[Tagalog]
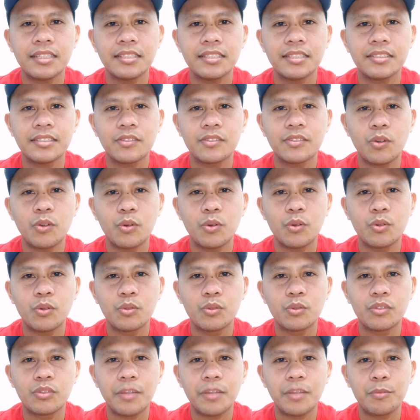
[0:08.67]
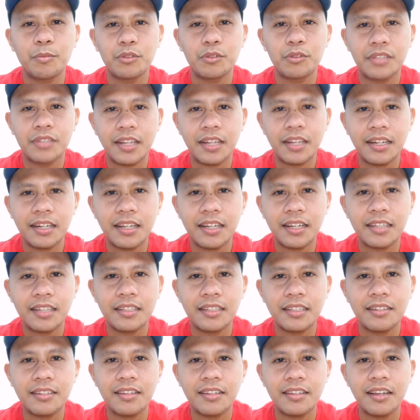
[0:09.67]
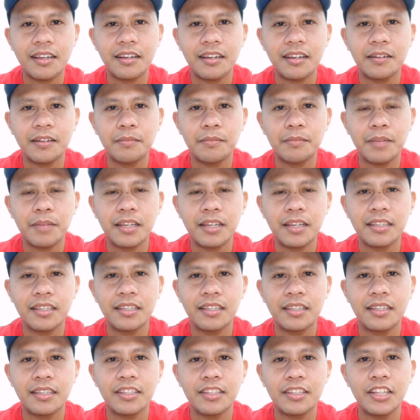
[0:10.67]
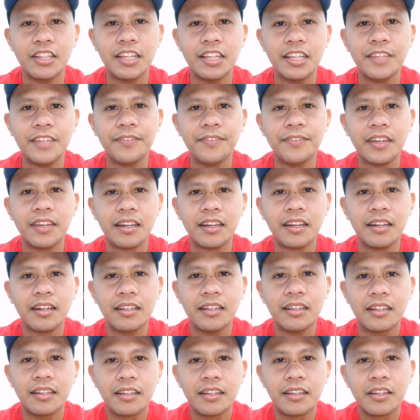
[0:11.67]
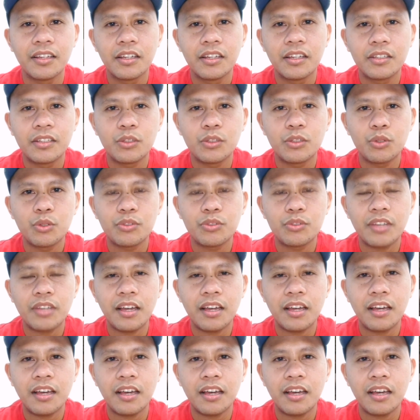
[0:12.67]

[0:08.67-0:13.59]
So, tapos na rin natin siyang mai-deliver dun sa